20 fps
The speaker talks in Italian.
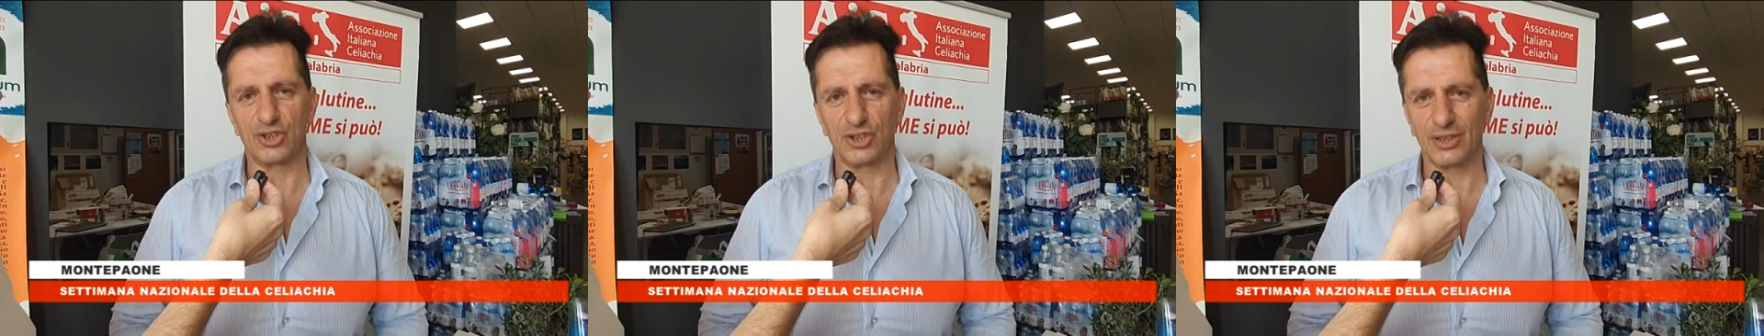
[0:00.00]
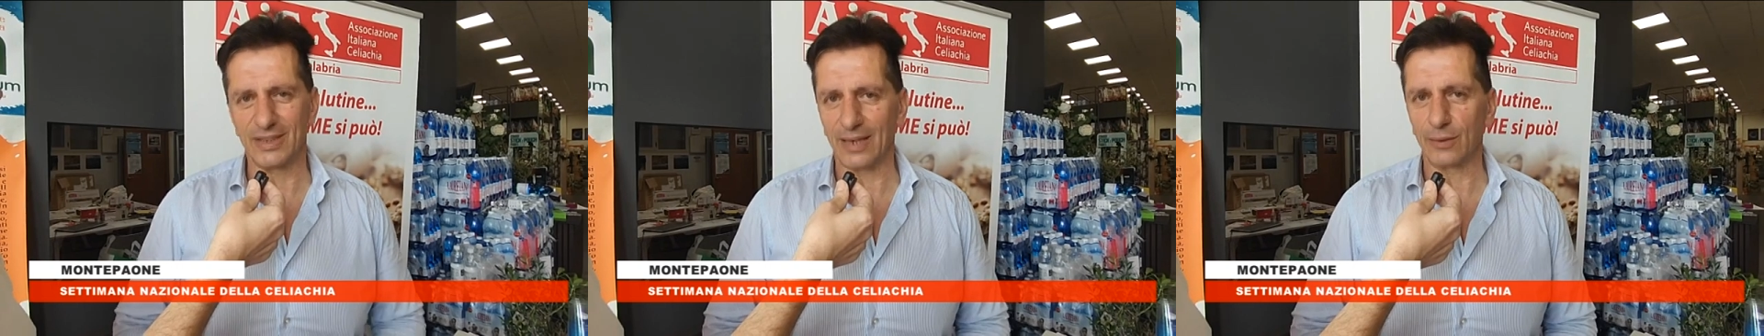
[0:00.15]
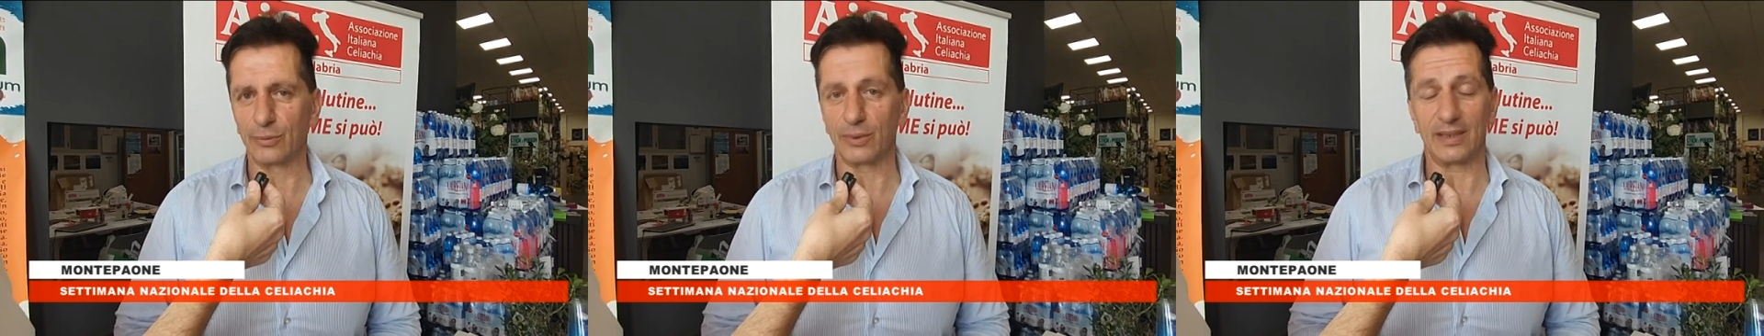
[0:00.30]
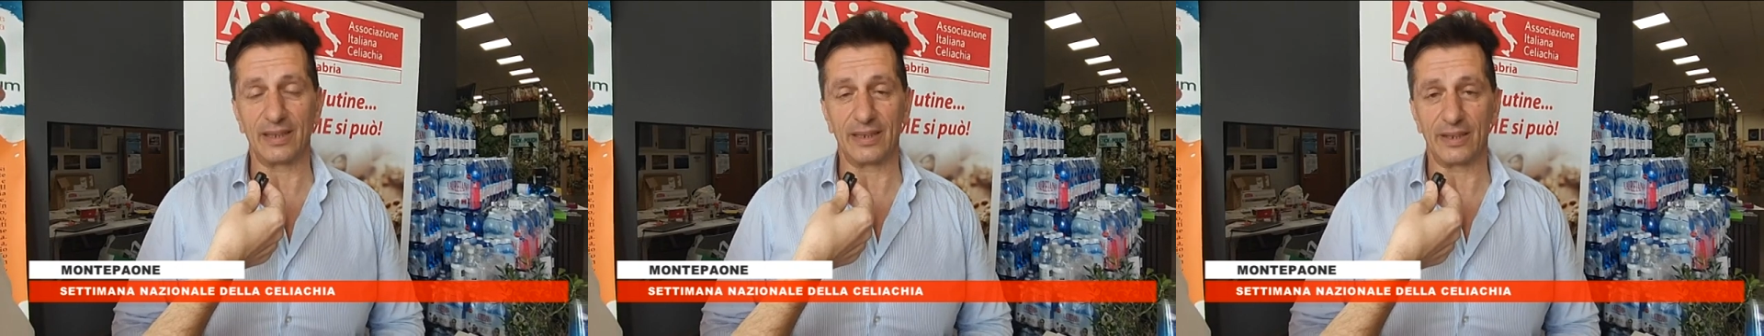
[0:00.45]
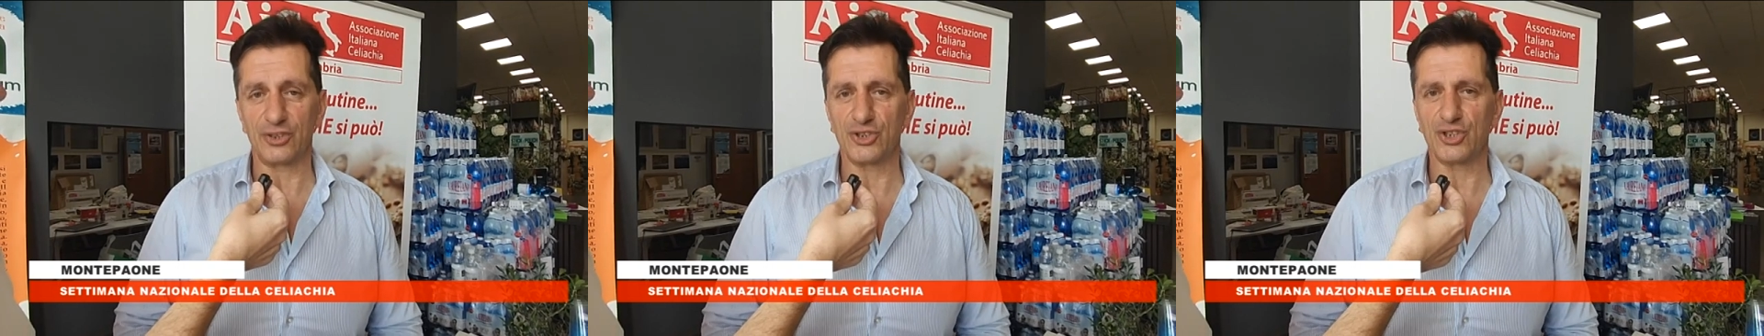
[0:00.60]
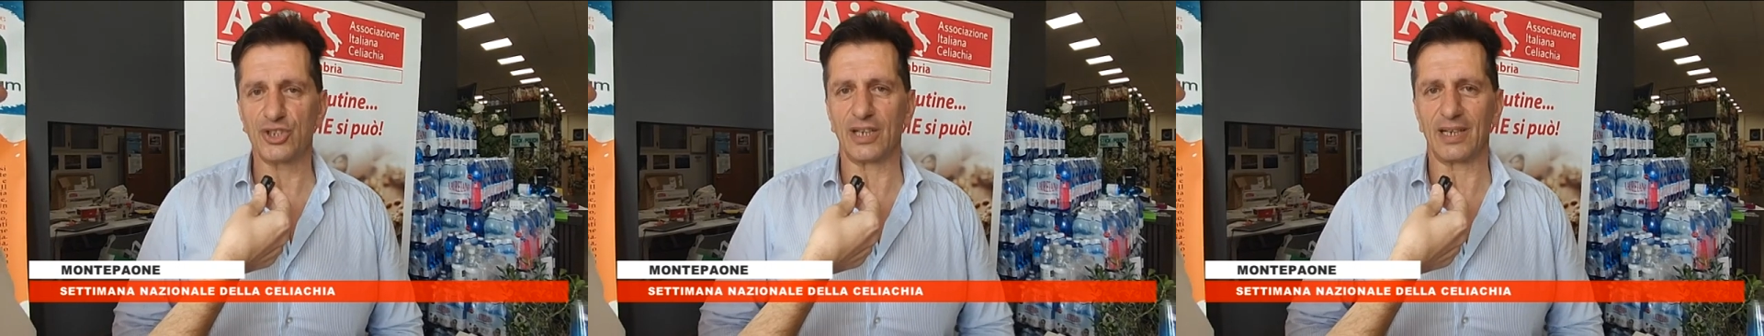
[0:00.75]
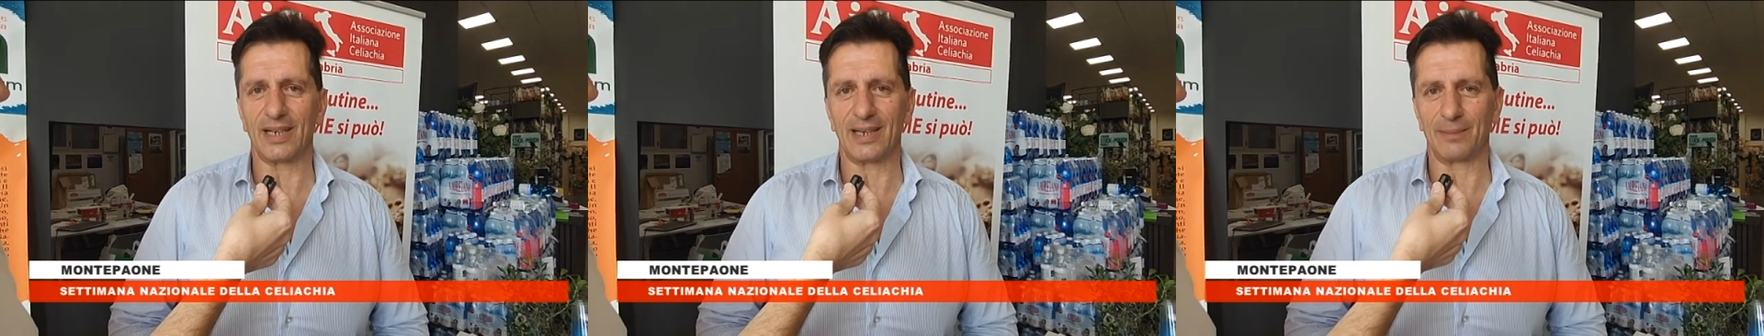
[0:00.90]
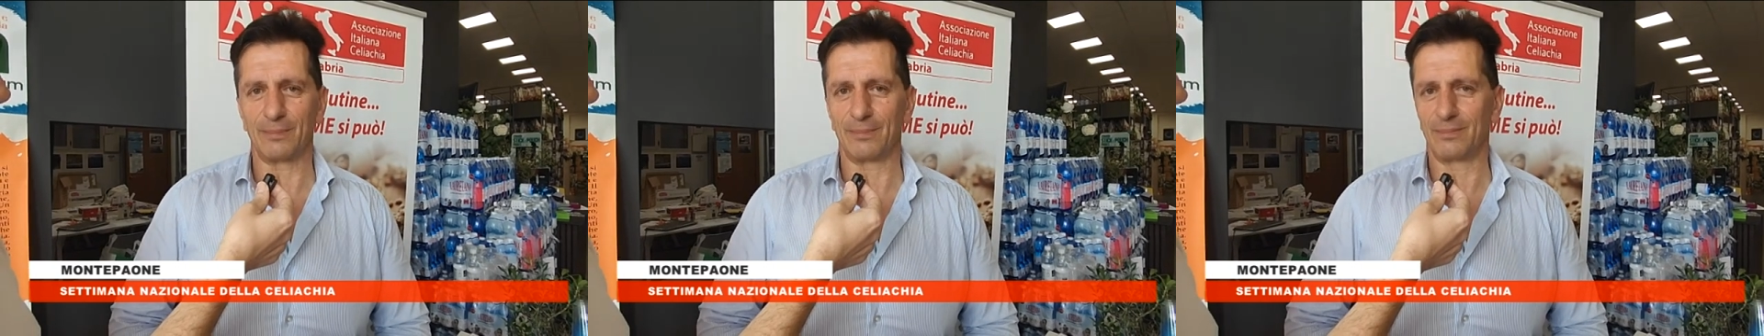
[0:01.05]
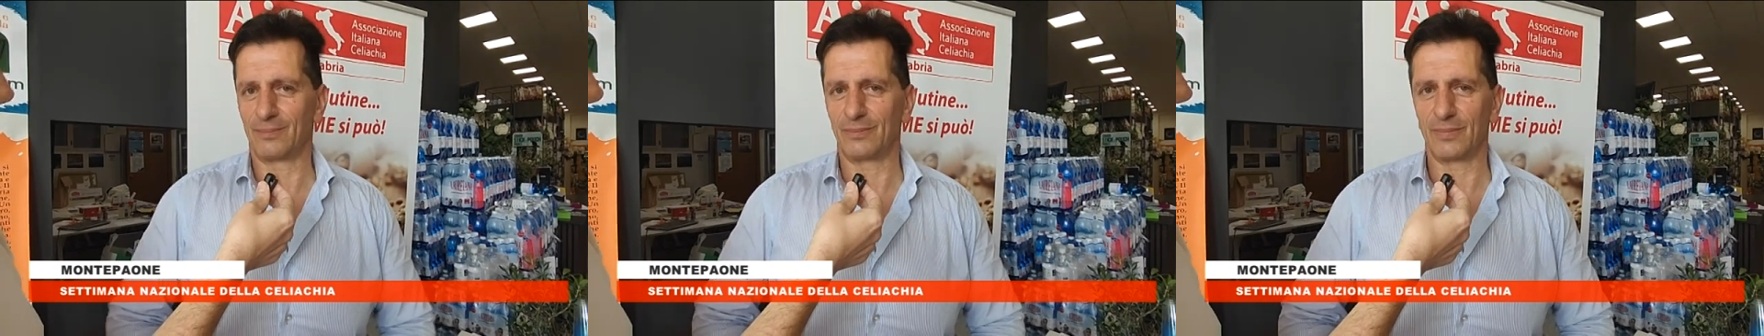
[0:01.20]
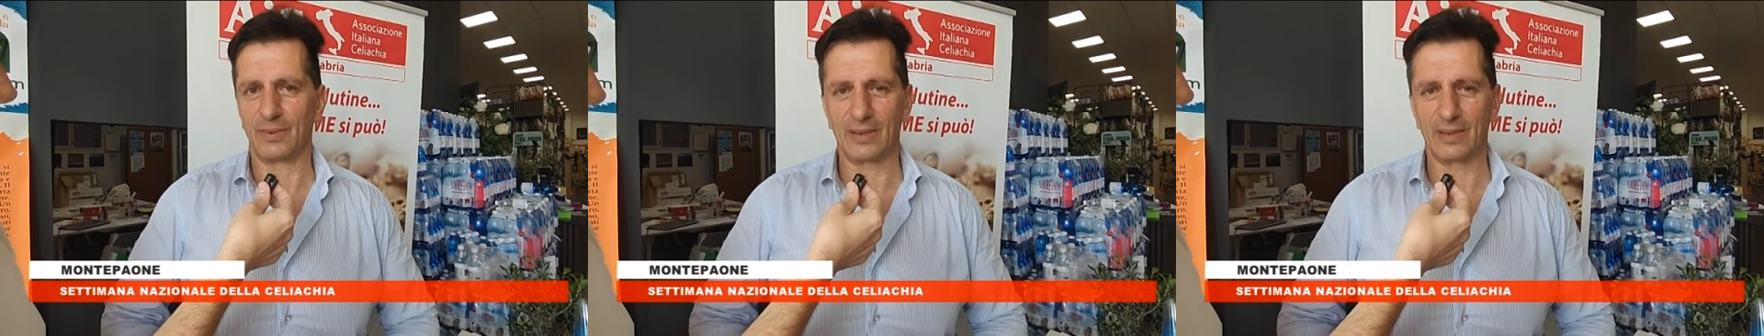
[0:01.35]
ci dà un'energia,